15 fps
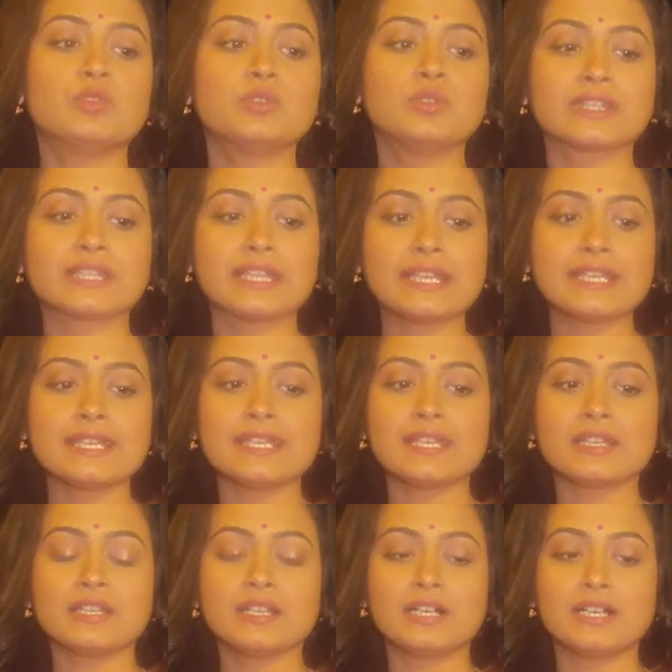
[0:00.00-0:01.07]
মুহূর্তে
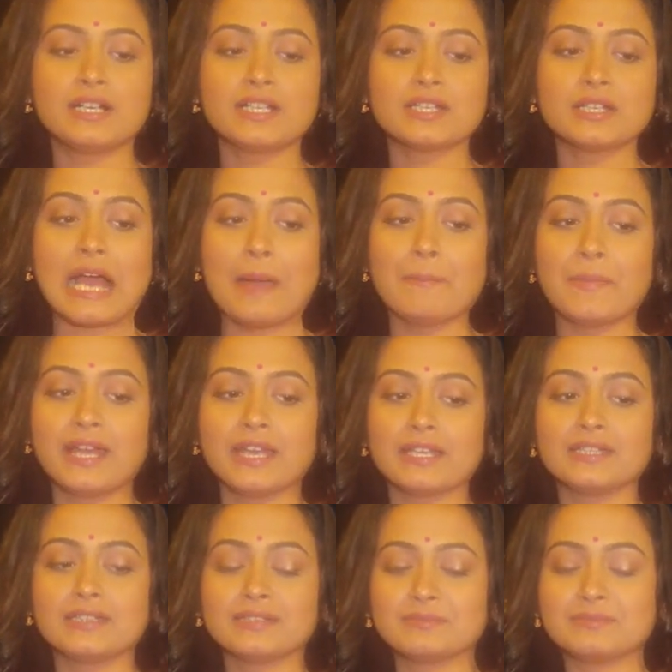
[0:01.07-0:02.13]
আমার
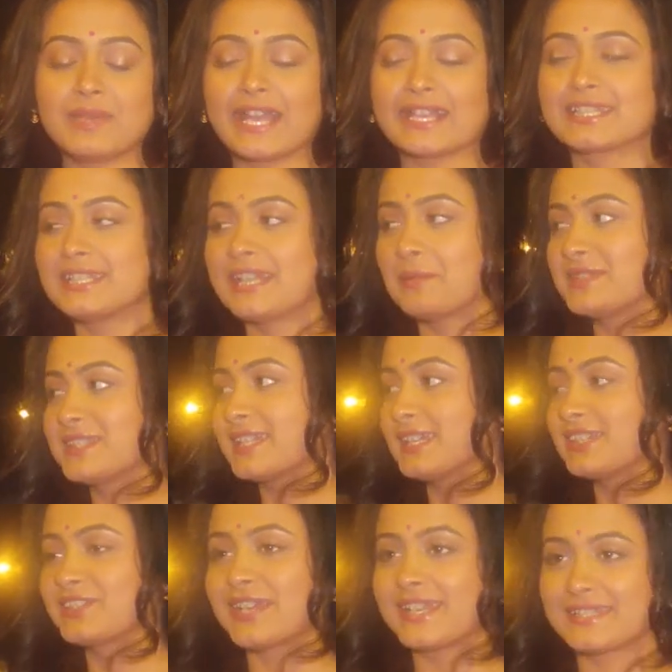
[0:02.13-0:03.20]
অ্যাকচুয়ালি আমি যে
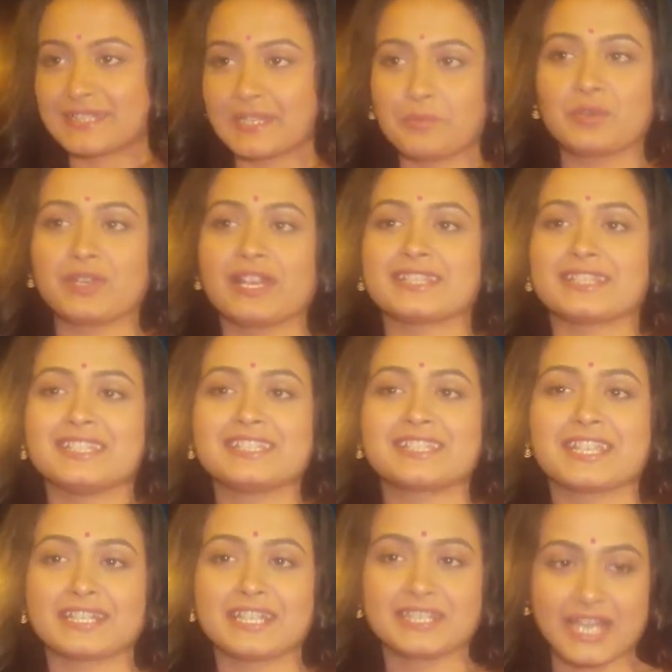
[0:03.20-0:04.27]
ড্রেসটা পরে আছি
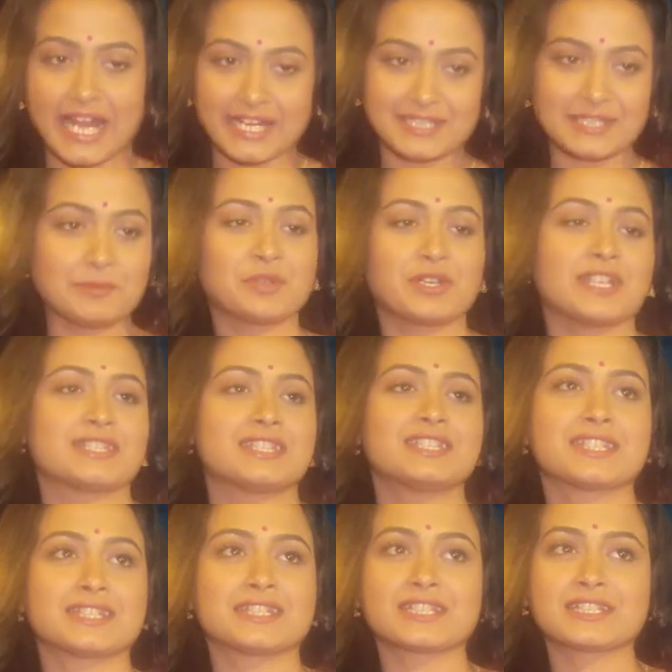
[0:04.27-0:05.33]
সেটা শাড়িটা পরে আছি
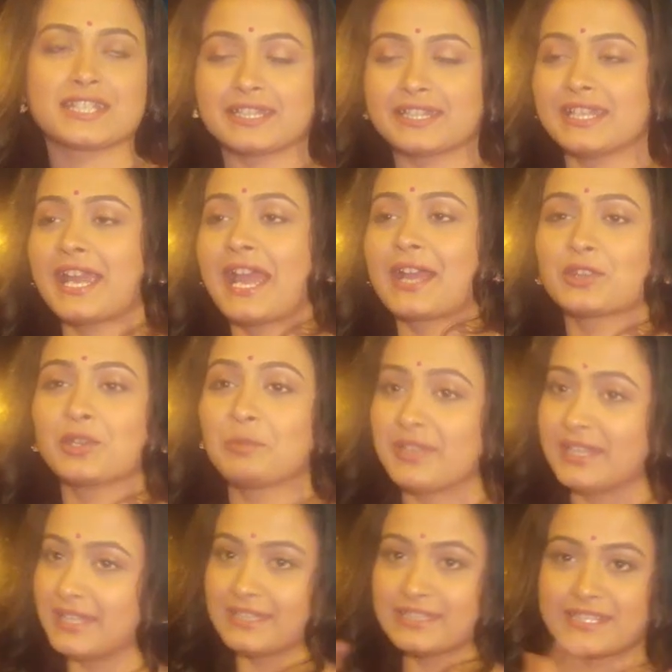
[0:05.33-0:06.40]
সেটার সাথে
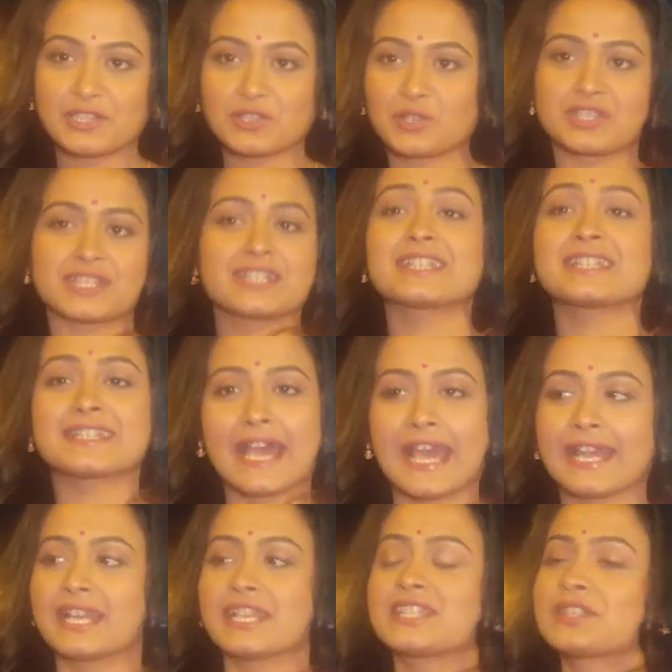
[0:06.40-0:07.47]
একদমই সিচুয়েশানটা
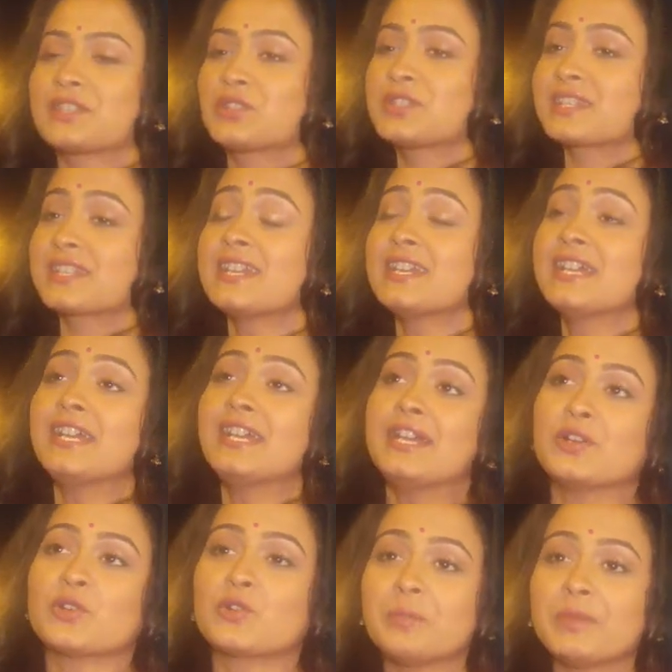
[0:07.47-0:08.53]
যায় না সেটা হচ্ছে
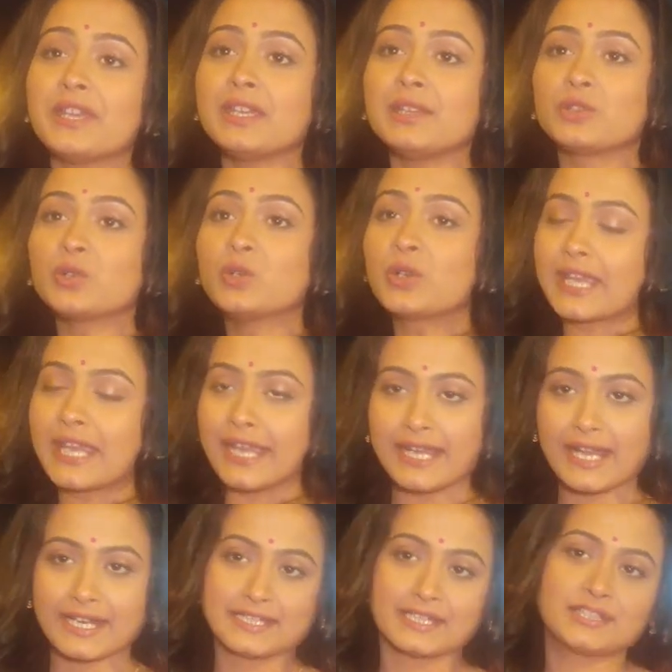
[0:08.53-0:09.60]
খুবই দুঃখের
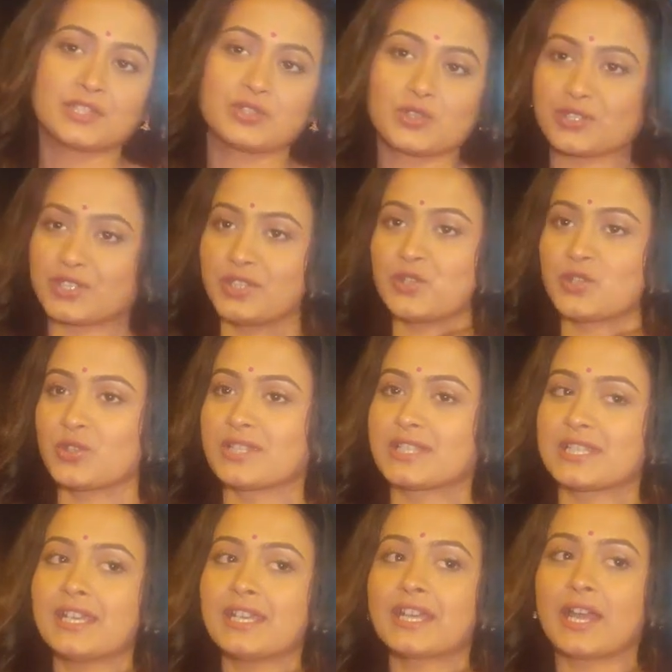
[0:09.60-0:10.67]
একটা সিচুয়েশন
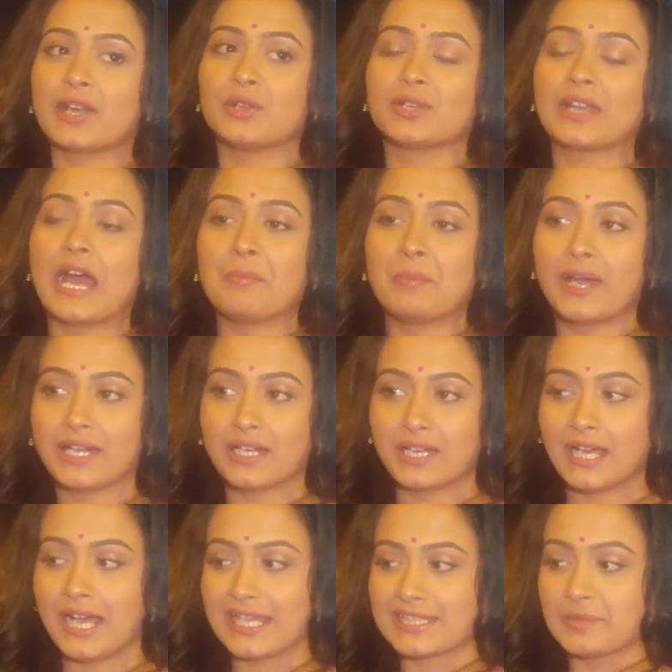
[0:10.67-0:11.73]
চলছে কারণ আমার
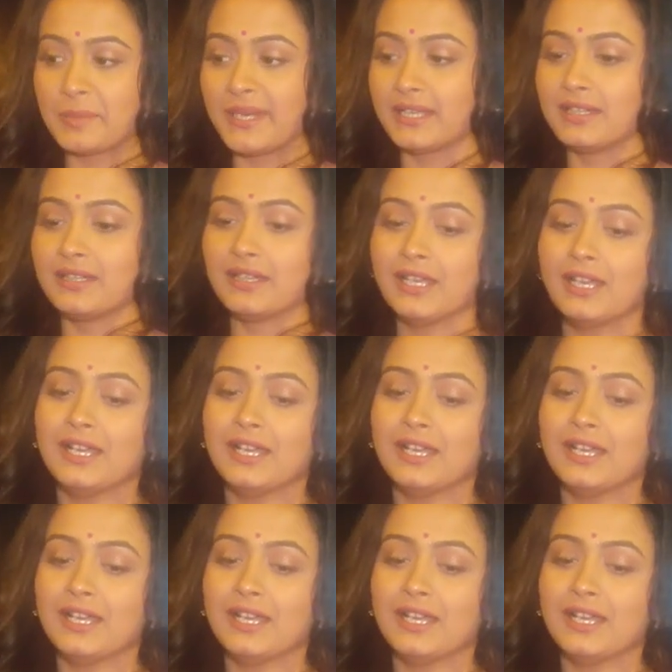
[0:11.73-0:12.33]
হাজব্যান্ড